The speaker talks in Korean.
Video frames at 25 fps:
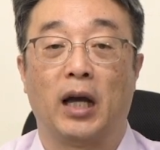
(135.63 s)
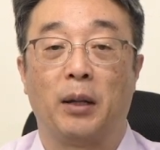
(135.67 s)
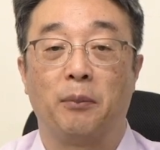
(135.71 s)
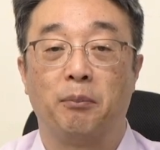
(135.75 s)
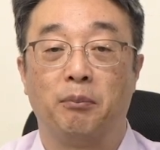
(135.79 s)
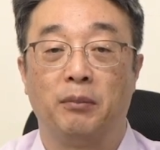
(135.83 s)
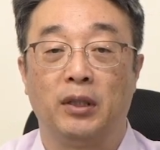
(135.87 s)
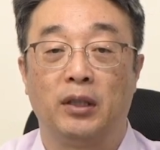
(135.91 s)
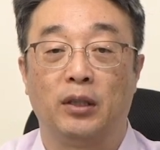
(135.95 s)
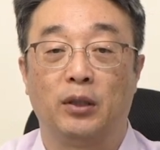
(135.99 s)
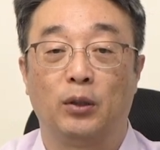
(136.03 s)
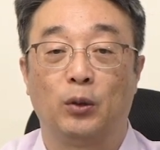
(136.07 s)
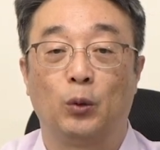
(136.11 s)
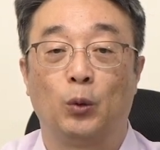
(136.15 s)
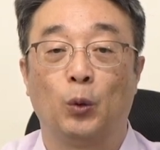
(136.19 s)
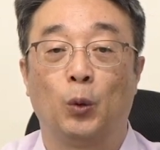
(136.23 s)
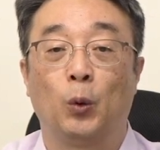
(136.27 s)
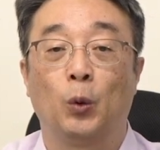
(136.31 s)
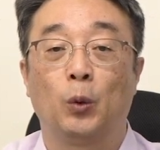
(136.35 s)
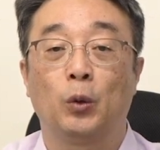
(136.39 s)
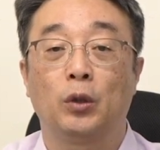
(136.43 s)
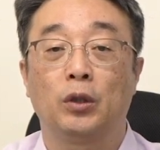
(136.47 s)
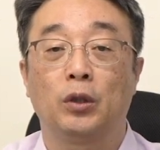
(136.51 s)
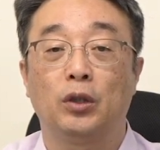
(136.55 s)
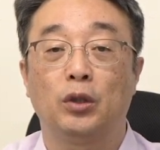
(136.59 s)

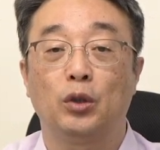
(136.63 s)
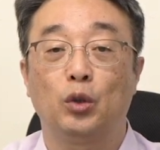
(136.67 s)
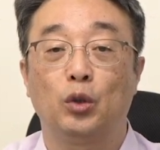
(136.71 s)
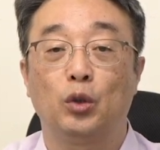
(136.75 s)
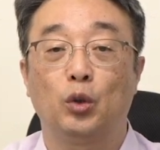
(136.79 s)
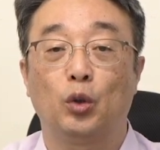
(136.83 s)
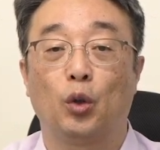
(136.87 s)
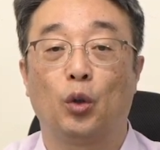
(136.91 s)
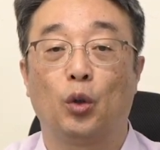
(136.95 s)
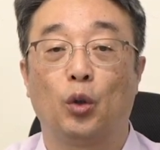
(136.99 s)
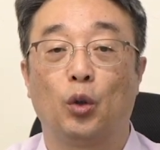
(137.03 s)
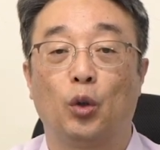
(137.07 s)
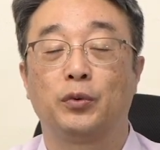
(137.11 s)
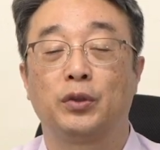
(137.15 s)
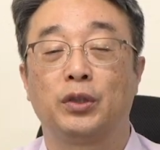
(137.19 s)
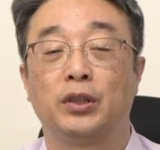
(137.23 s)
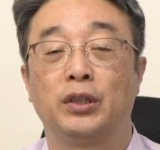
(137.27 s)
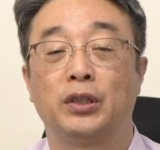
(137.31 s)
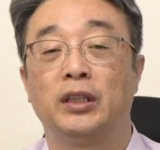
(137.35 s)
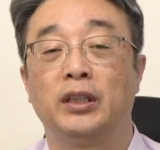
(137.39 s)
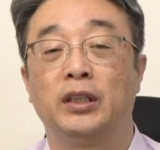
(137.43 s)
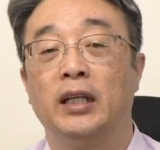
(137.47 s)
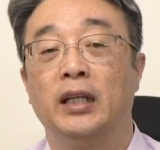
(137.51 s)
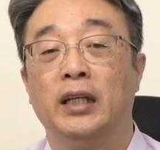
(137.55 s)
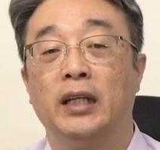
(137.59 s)
밑도 끝도 없이
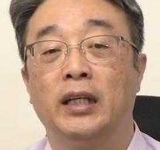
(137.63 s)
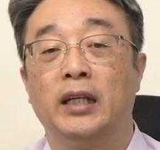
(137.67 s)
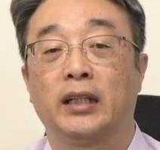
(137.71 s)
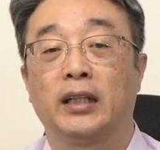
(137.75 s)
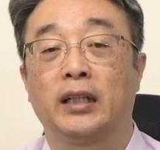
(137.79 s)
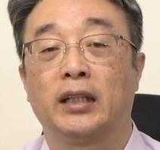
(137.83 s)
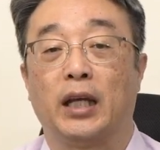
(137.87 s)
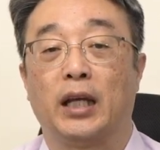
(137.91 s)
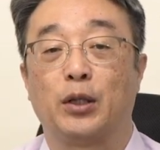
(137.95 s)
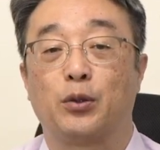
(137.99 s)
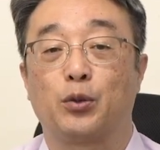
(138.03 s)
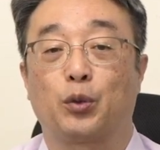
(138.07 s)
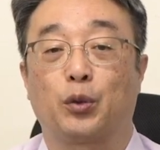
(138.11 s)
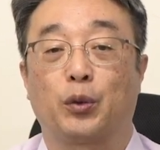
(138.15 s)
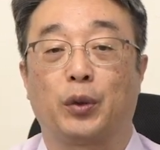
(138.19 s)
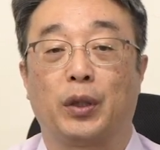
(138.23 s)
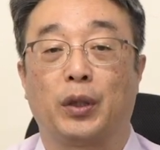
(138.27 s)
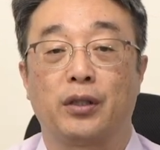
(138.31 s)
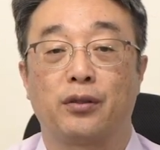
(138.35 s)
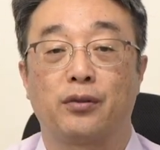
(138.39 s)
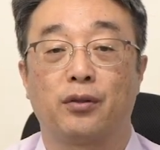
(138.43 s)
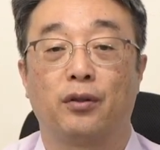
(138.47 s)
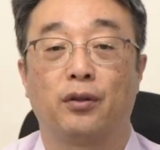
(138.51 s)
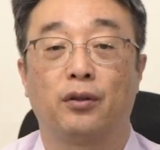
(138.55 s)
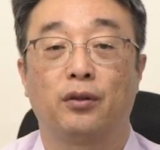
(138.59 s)

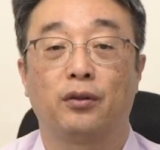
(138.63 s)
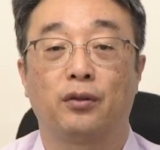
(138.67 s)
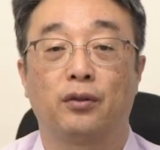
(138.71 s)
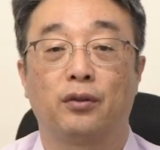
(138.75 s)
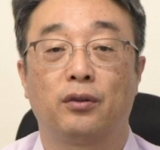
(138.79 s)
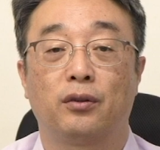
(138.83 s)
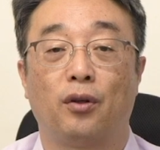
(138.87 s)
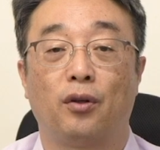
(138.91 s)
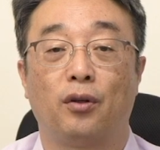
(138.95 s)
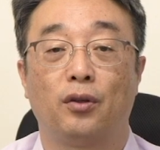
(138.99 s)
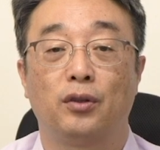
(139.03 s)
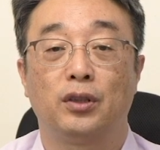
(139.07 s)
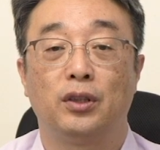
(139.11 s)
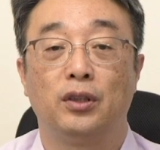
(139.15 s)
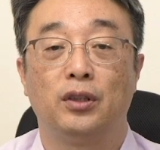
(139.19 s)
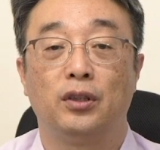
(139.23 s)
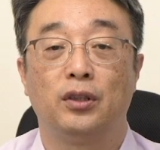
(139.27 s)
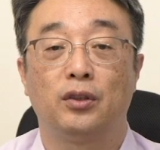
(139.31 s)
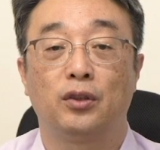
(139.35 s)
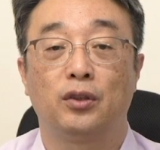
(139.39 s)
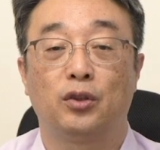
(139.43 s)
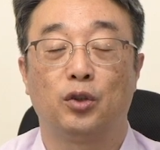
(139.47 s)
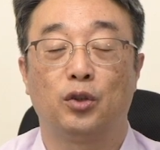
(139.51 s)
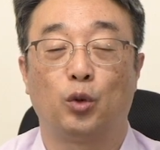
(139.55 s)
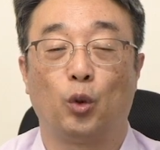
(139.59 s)
계속해서 떨어지는
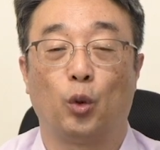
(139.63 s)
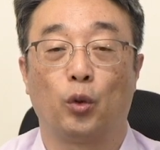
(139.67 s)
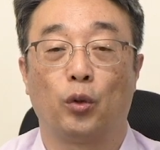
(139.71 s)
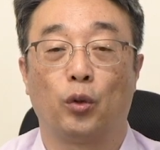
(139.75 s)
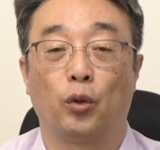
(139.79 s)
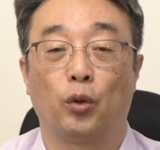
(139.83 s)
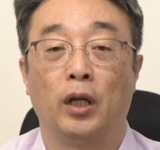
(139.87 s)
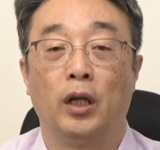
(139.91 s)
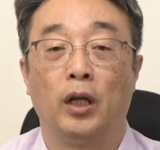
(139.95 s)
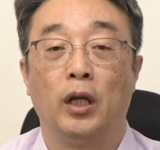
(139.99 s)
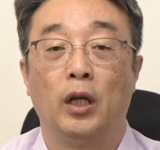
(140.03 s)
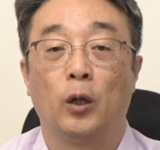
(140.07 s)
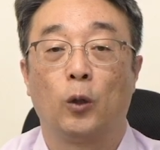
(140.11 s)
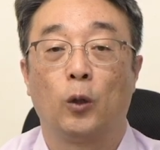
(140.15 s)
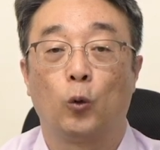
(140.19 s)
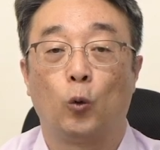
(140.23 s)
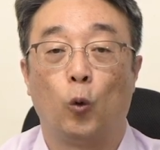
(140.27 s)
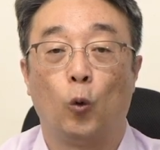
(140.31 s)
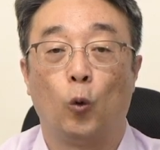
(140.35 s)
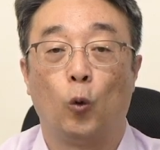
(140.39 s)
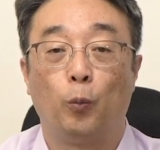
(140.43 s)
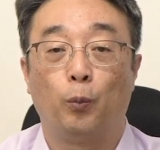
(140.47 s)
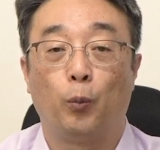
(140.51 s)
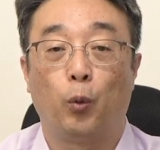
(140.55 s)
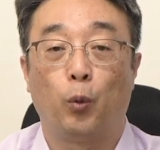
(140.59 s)
그곳,
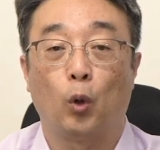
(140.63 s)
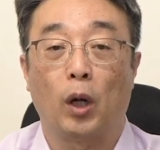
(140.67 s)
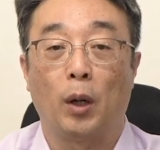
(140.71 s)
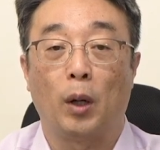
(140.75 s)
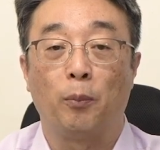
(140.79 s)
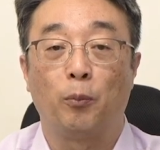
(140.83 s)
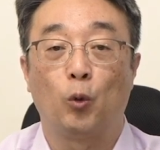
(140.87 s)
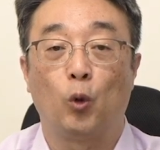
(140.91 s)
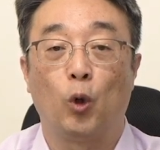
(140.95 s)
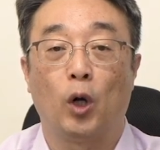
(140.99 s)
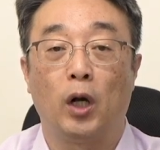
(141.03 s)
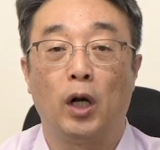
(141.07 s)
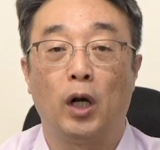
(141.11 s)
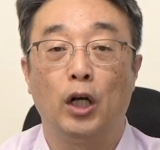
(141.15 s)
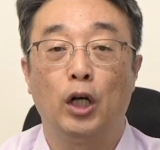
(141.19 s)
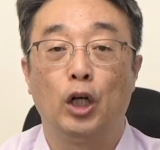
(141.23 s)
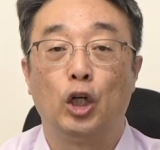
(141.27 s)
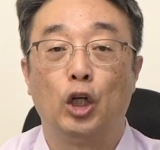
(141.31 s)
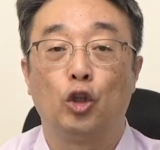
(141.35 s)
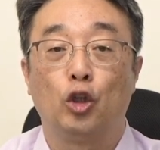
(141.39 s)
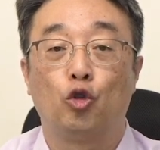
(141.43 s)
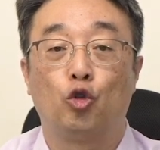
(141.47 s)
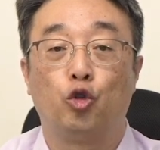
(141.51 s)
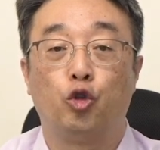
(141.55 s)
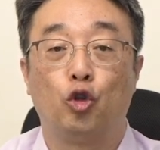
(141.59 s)
공포감과
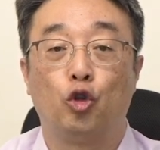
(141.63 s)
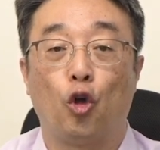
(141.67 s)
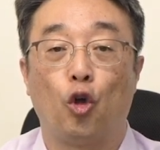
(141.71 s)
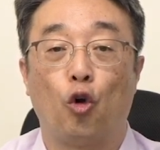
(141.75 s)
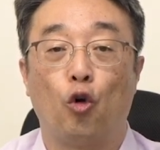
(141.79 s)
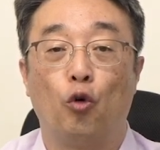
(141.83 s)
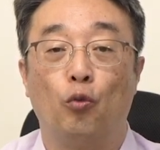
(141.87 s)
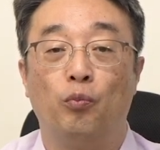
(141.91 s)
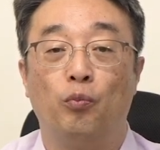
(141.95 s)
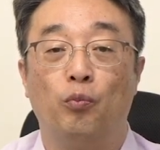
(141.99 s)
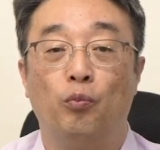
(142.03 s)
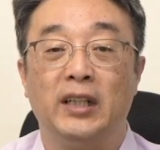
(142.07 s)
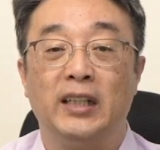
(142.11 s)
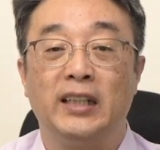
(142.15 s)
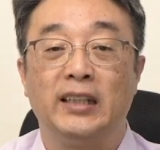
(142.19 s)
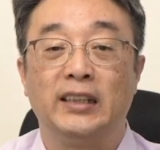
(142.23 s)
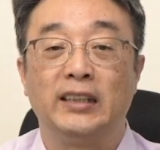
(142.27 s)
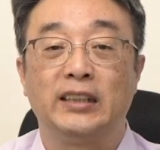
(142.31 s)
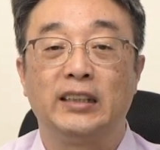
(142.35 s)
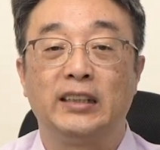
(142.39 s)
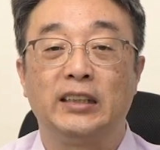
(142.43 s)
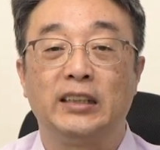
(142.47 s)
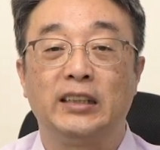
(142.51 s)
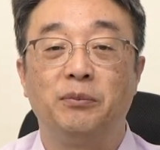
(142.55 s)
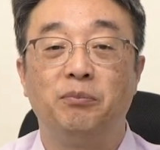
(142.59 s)
두려움,
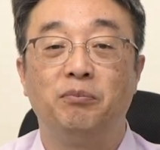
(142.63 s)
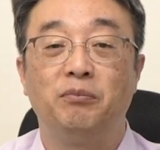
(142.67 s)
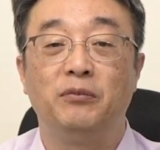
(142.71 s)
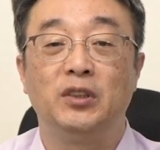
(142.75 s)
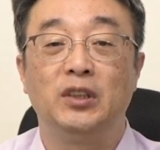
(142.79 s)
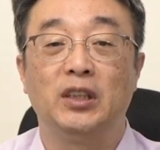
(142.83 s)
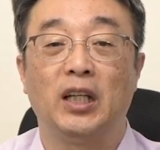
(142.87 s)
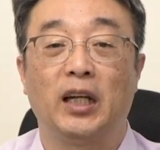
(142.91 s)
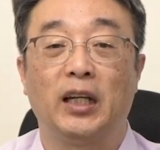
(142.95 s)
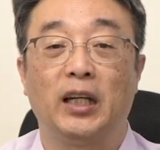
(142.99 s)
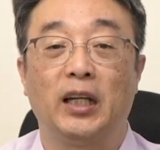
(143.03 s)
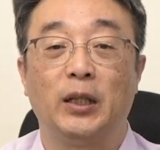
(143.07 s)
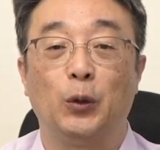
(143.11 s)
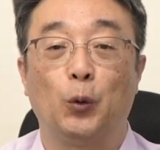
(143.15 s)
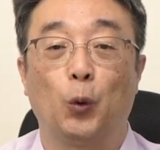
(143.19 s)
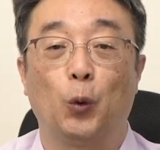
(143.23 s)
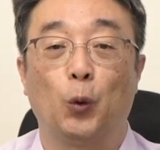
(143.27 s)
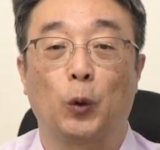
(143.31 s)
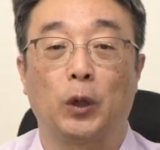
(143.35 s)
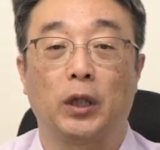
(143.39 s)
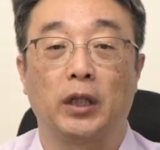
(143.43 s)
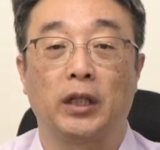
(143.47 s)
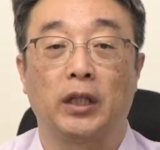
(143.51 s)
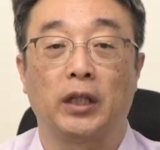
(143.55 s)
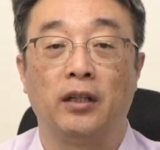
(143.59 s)
심장이
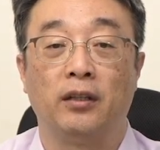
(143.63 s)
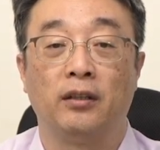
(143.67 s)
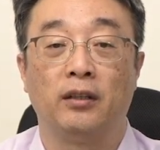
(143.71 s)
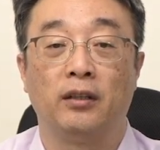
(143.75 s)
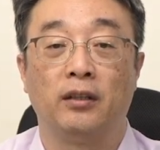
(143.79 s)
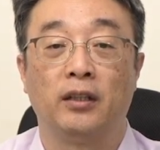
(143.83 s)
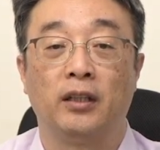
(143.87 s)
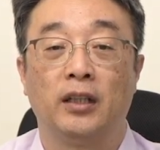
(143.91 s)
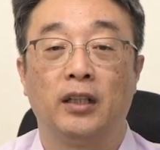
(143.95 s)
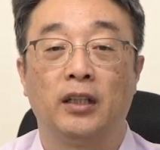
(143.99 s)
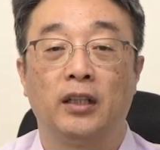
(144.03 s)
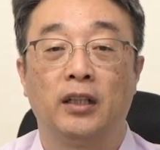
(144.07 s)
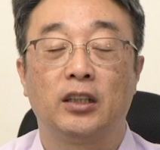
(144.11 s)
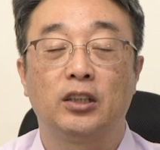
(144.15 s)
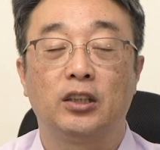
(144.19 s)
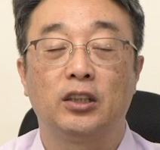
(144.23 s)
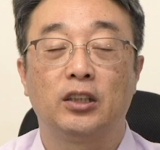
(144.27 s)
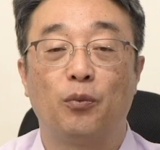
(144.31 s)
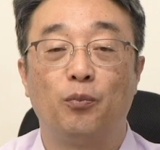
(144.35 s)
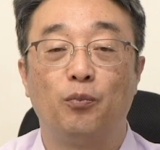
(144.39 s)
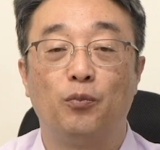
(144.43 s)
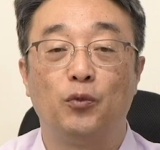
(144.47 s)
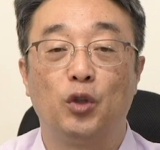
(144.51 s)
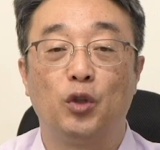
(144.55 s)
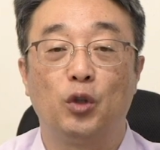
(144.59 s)
녹게 되는
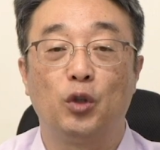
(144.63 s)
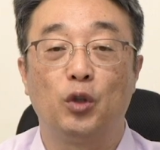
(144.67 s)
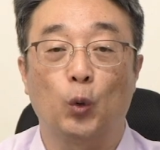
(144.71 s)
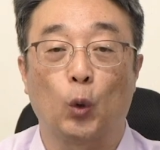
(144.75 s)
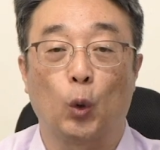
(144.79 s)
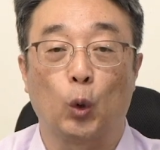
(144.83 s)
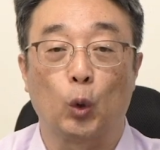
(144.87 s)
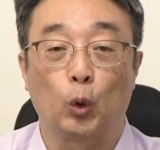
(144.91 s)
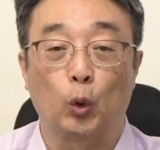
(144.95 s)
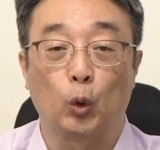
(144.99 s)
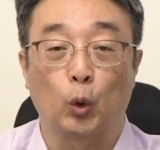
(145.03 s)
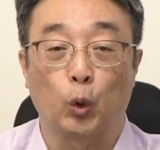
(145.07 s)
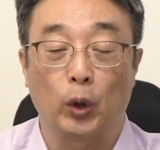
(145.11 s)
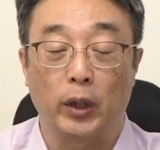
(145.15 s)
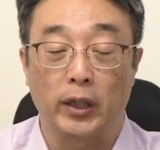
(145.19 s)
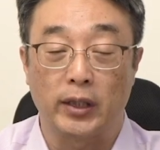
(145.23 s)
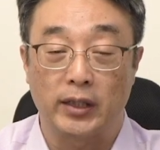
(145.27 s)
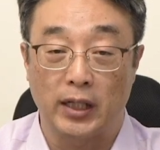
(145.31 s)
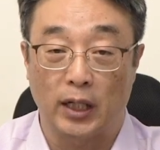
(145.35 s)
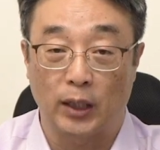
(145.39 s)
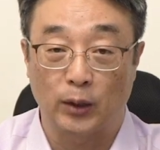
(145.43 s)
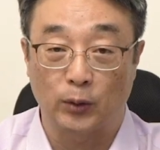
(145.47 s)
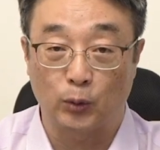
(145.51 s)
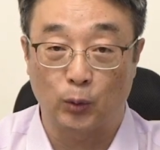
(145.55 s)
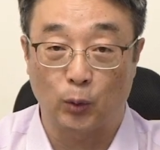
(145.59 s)
끝없는 고통의
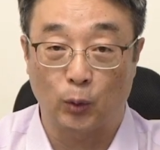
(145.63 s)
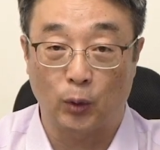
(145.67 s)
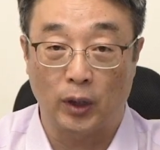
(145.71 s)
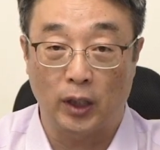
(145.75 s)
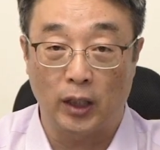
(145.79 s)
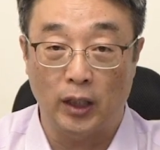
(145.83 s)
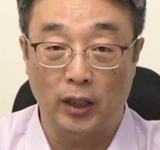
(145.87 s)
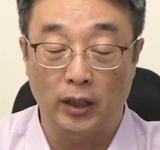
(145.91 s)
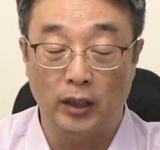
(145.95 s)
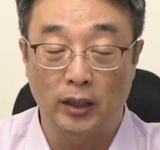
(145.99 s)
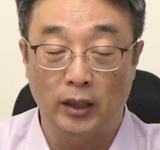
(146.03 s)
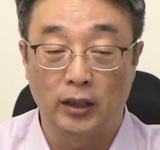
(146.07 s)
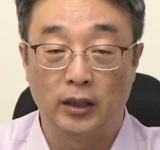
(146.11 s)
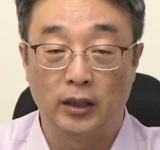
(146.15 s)
장소가